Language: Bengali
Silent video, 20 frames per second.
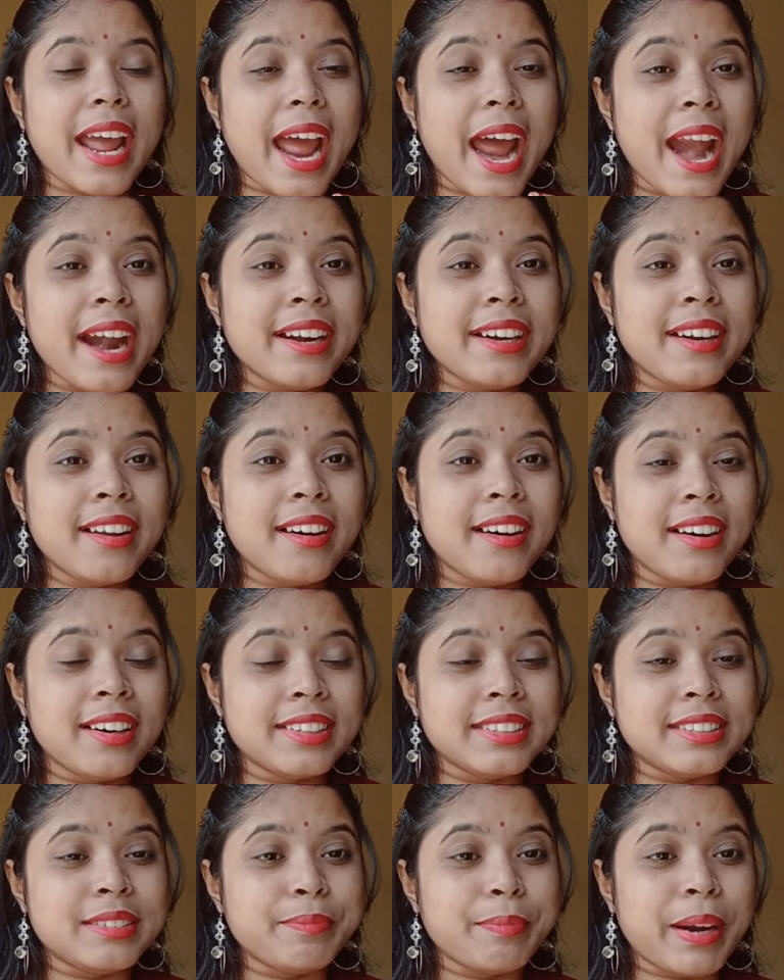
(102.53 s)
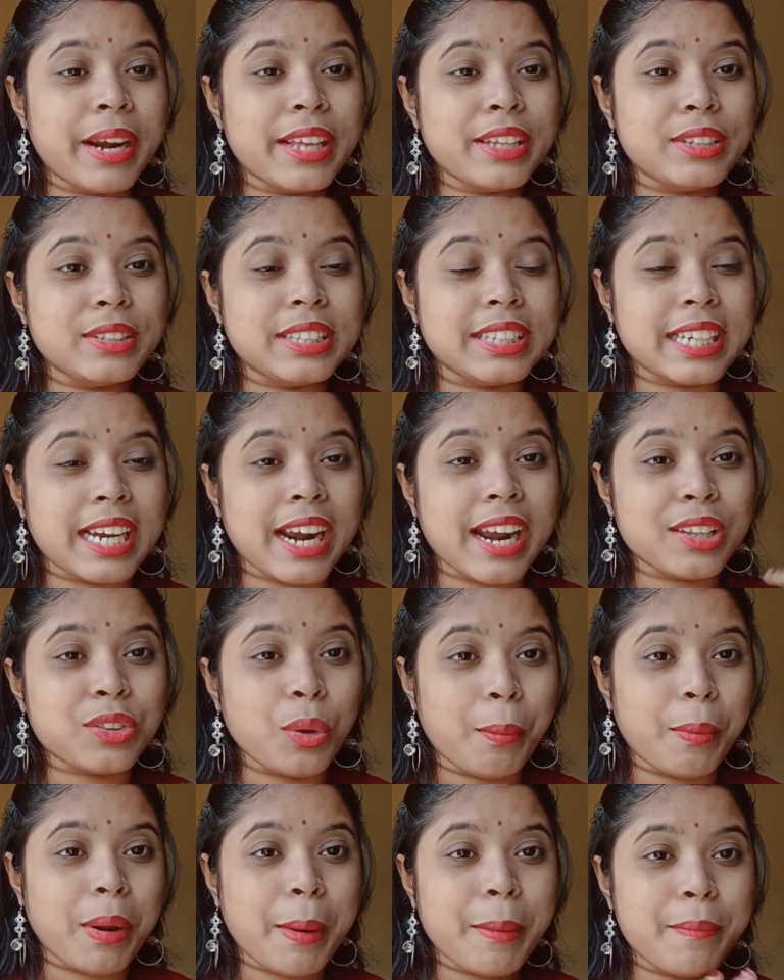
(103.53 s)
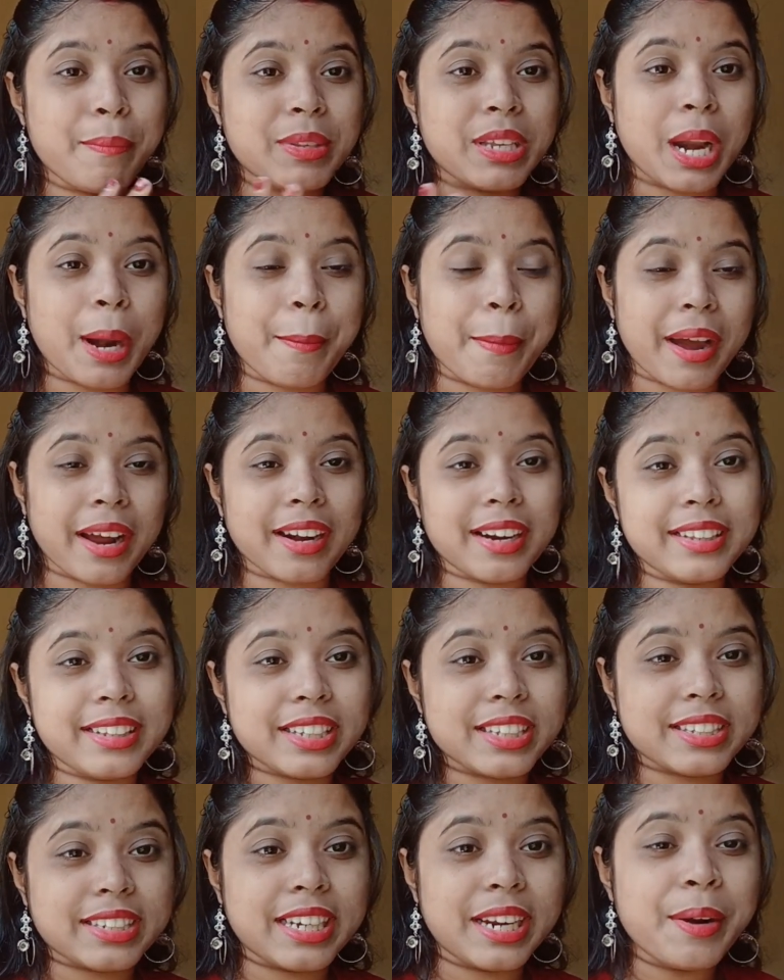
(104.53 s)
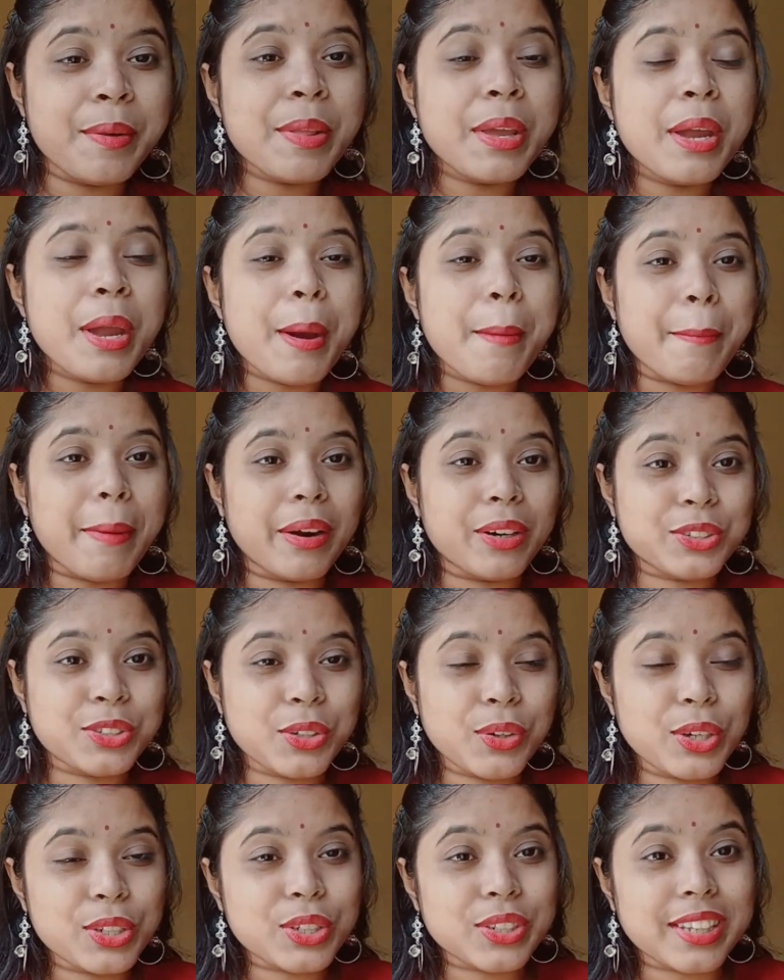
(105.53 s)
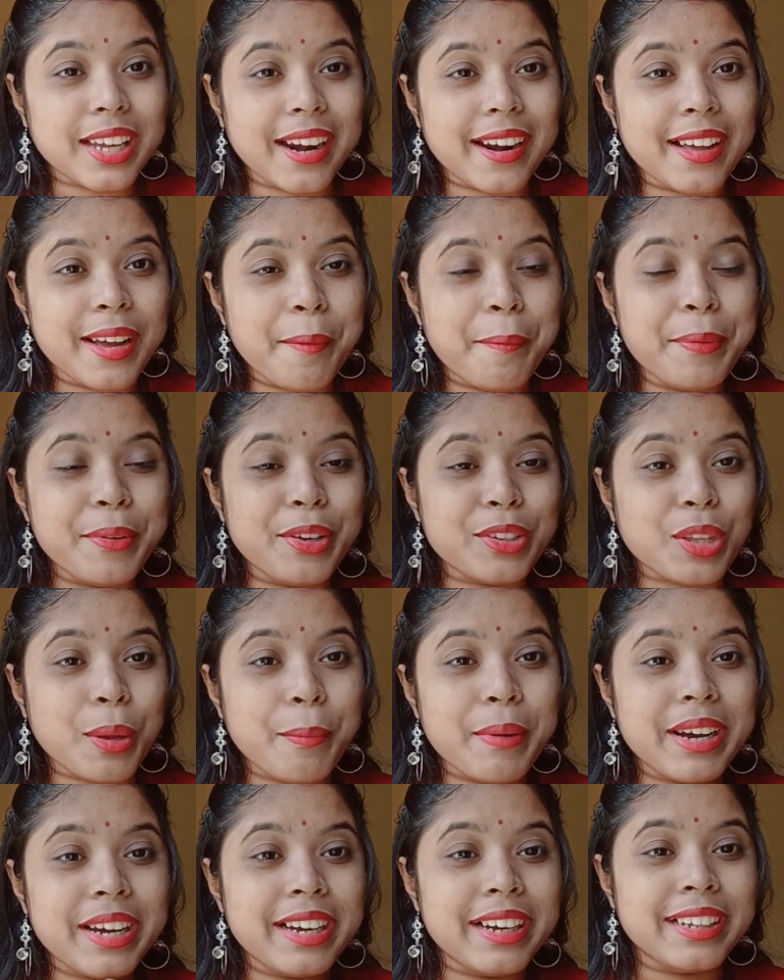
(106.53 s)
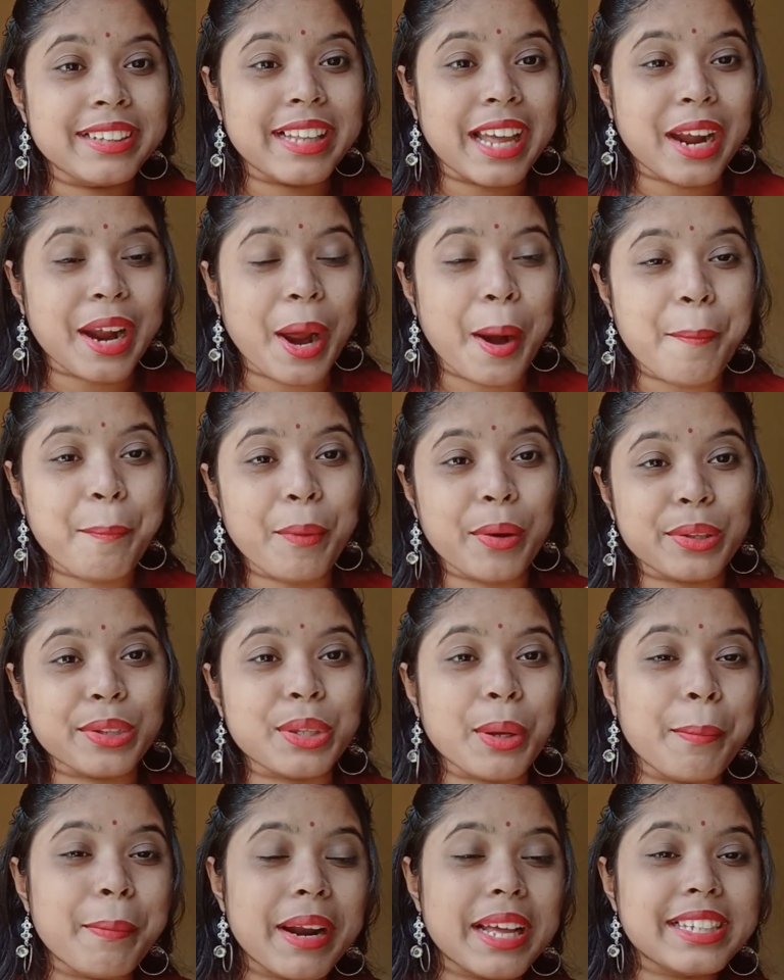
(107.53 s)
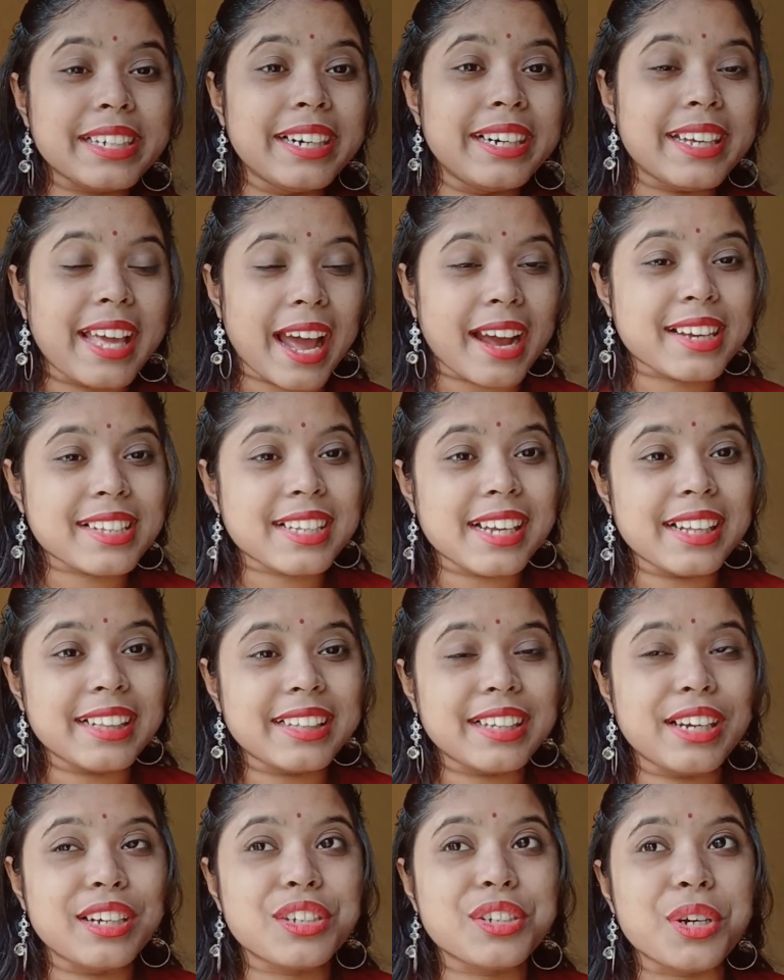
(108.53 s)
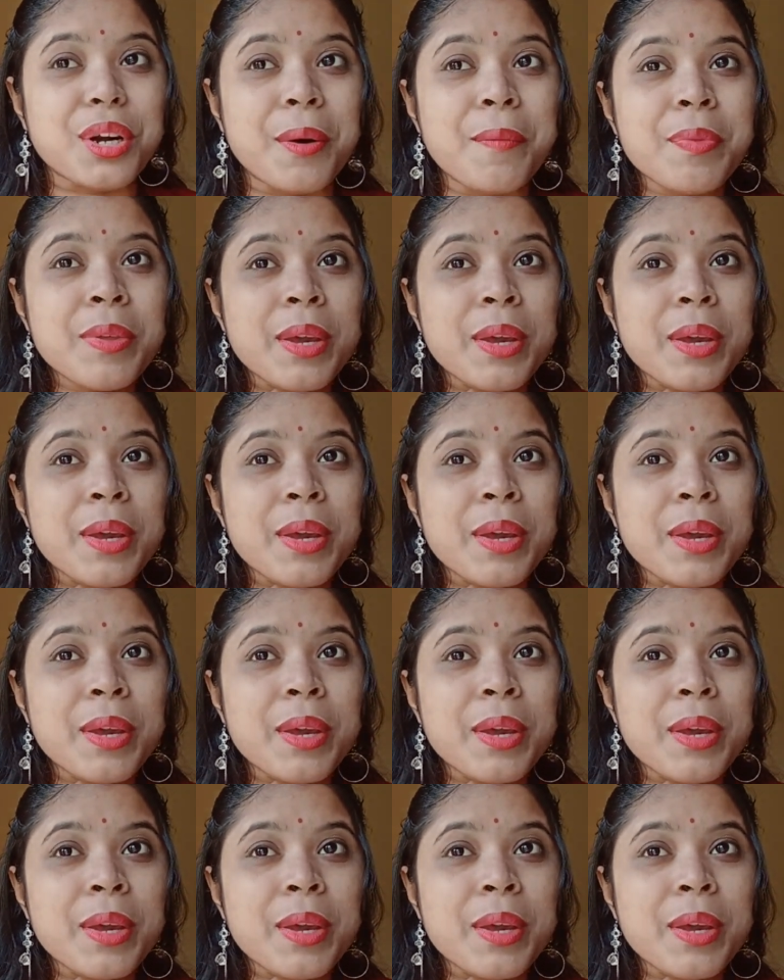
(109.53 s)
অ্যান্ড মানে যারা তোমরা যারা বাংলাদেশের মানুষজন রয়েছে তারা প্রিয়তমা দেখার পর তোমরা যে রিয়াকশান দিয়েছো